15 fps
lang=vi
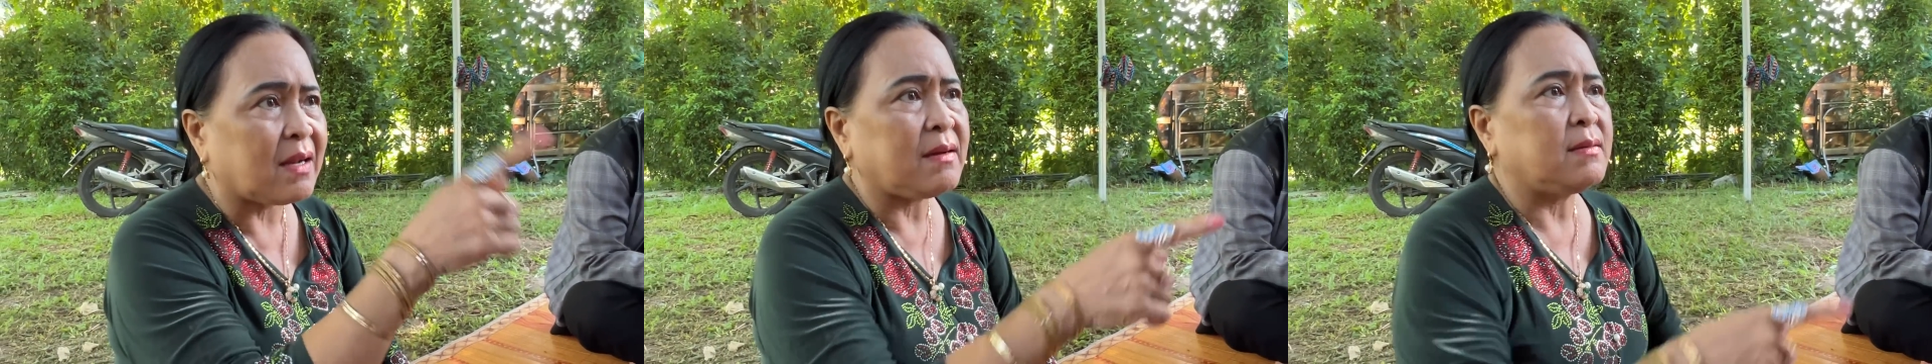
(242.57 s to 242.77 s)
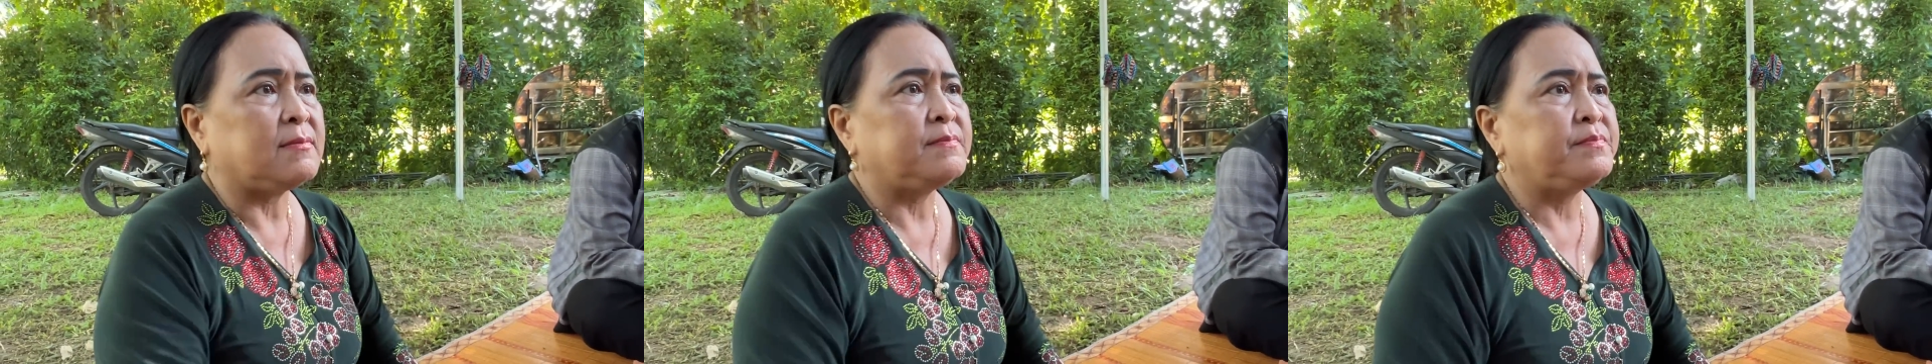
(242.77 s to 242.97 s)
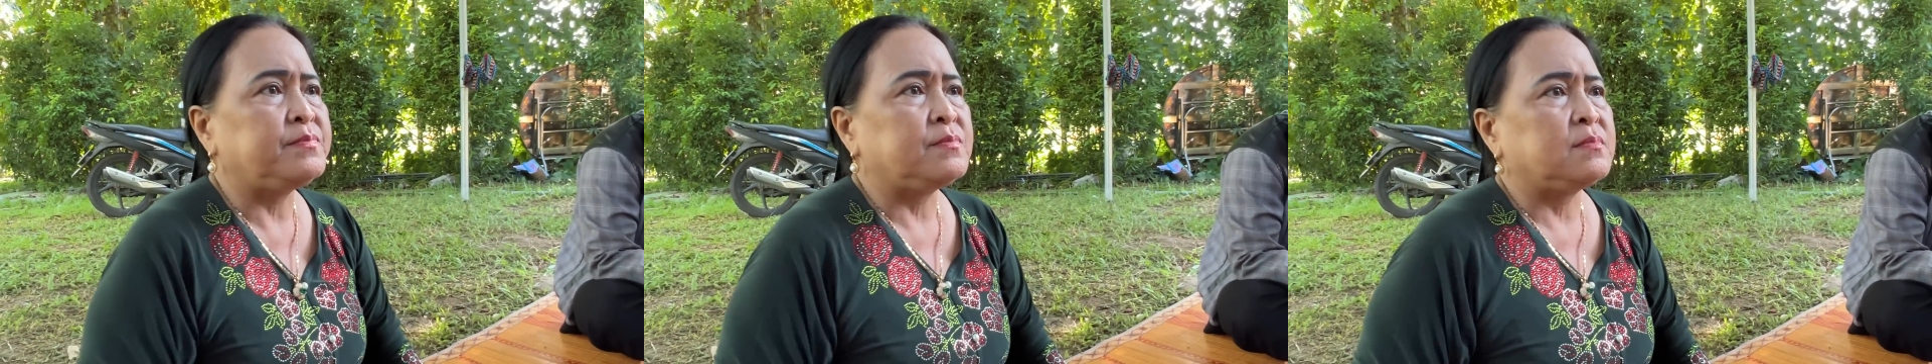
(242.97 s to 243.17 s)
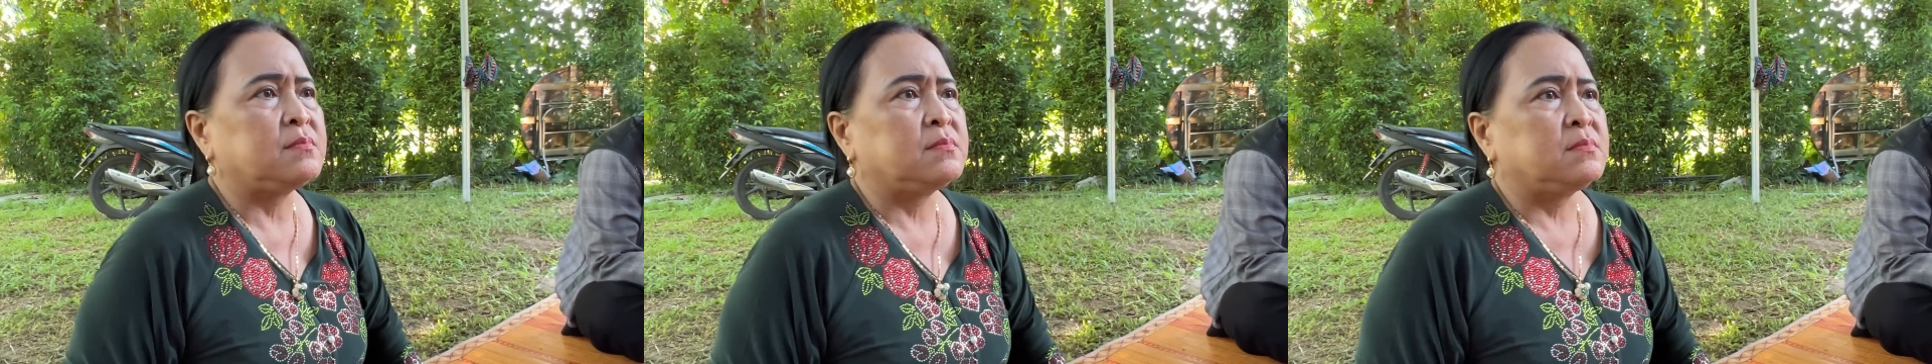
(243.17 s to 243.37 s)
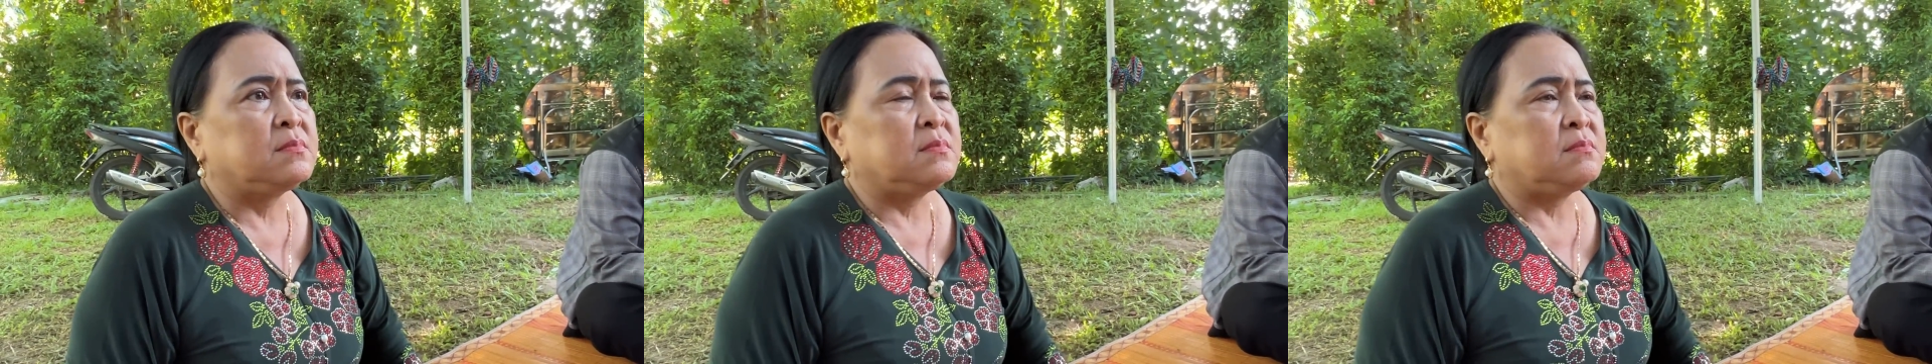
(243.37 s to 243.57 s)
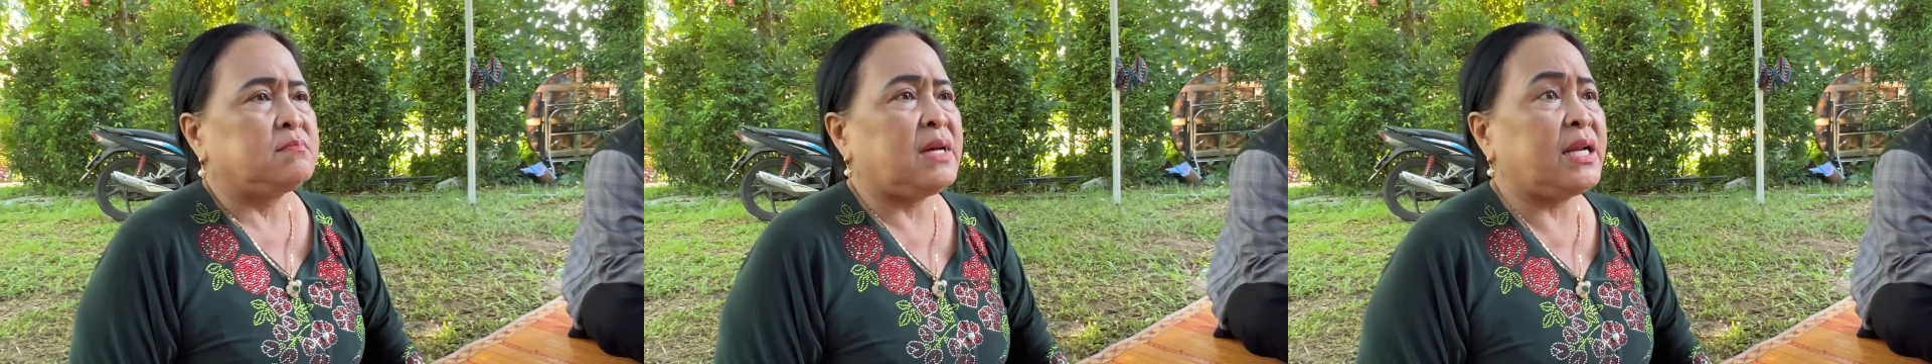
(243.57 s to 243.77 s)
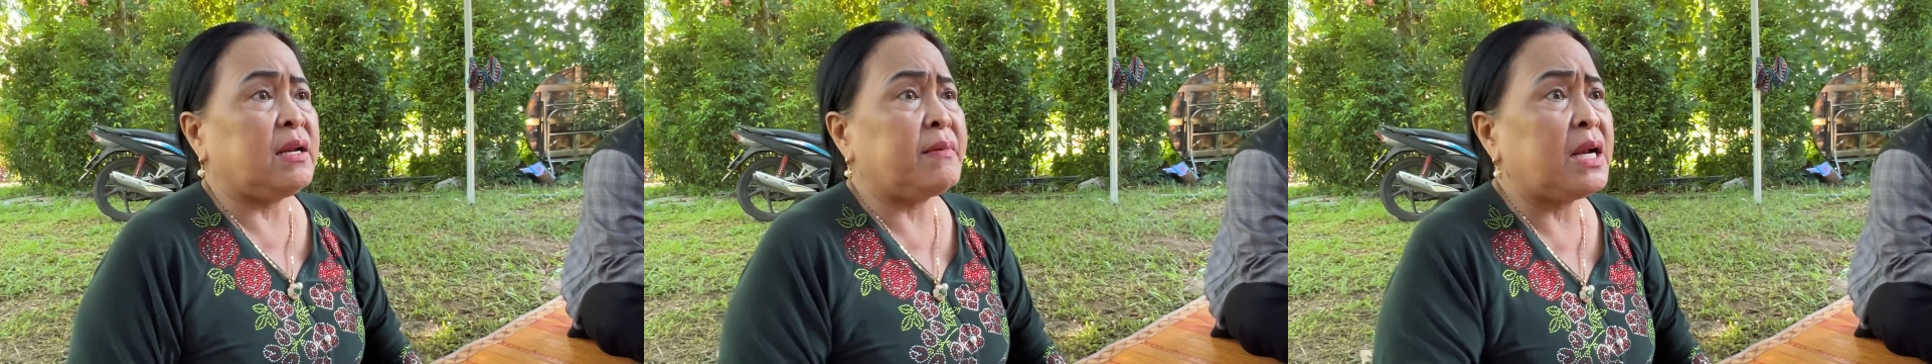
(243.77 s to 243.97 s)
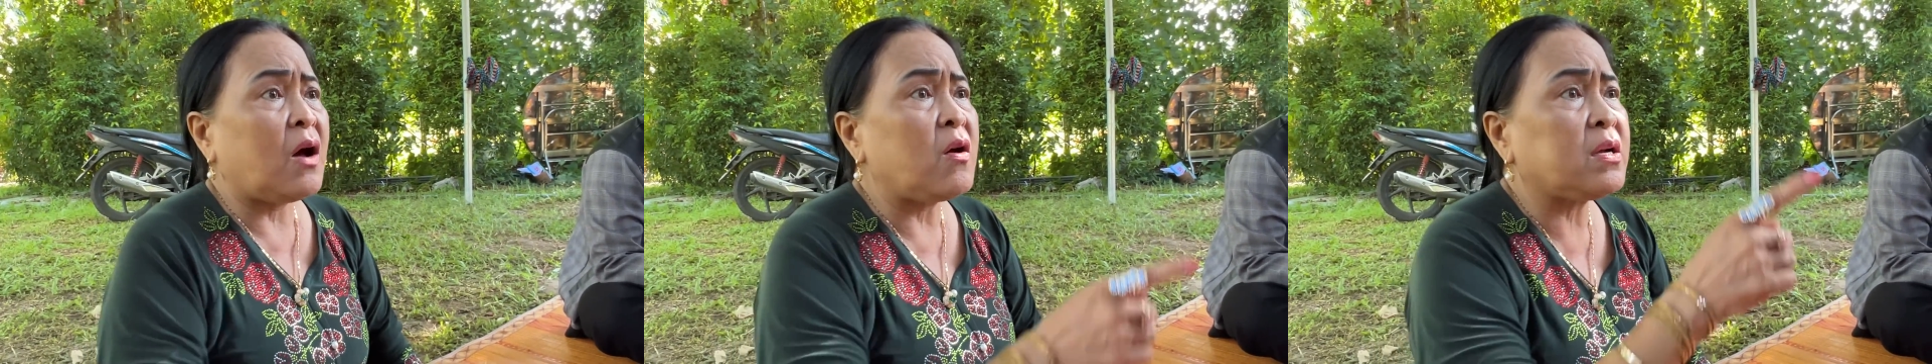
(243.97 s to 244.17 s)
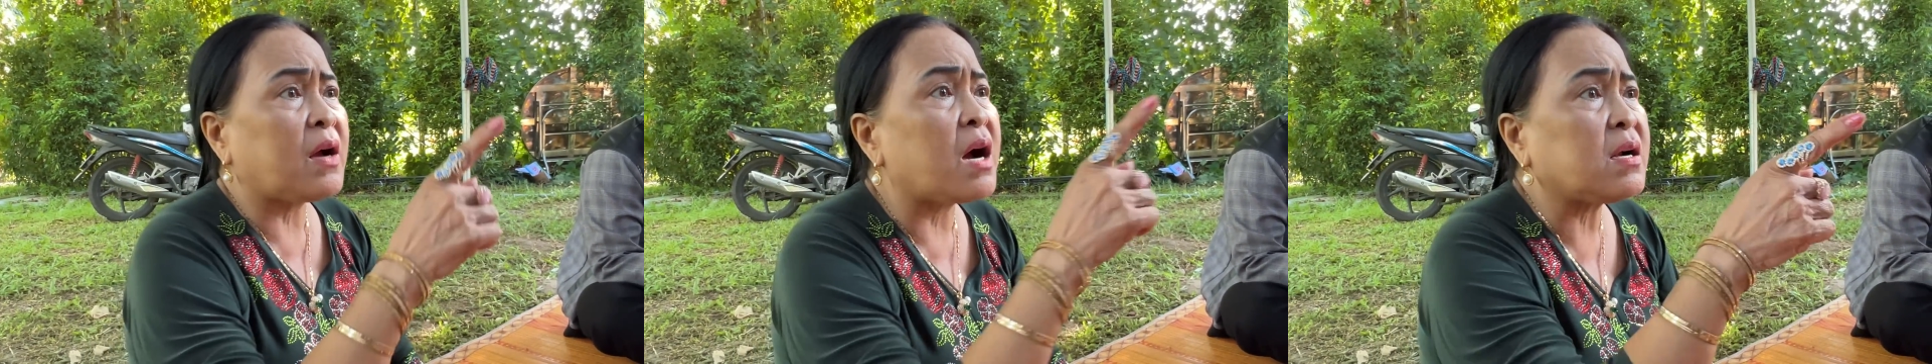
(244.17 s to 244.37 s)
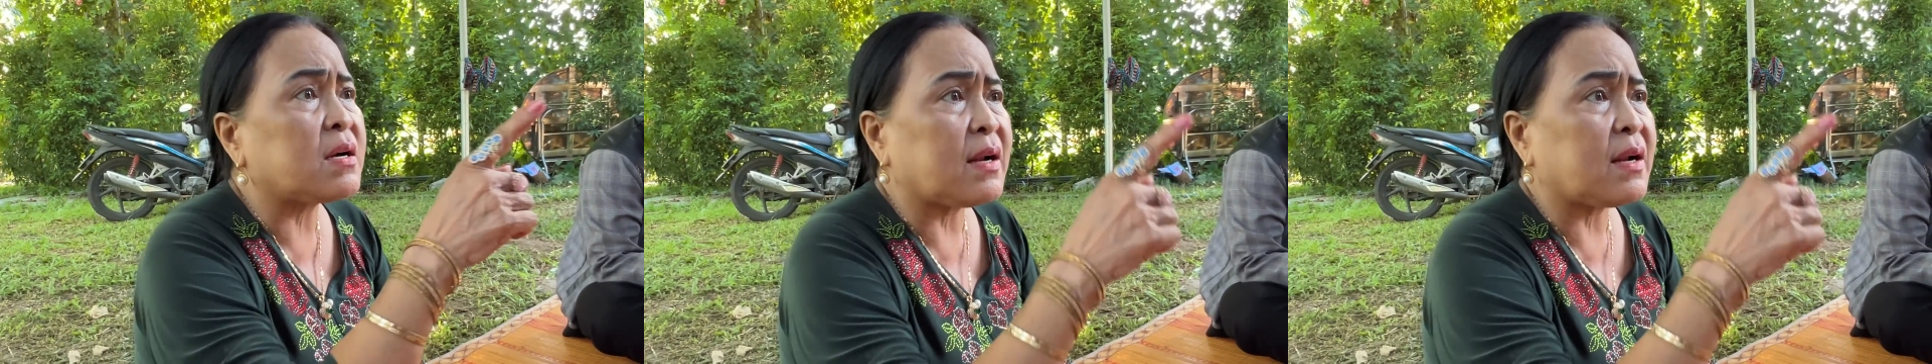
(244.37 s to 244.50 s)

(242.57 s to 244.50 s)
đó mày mày nói cất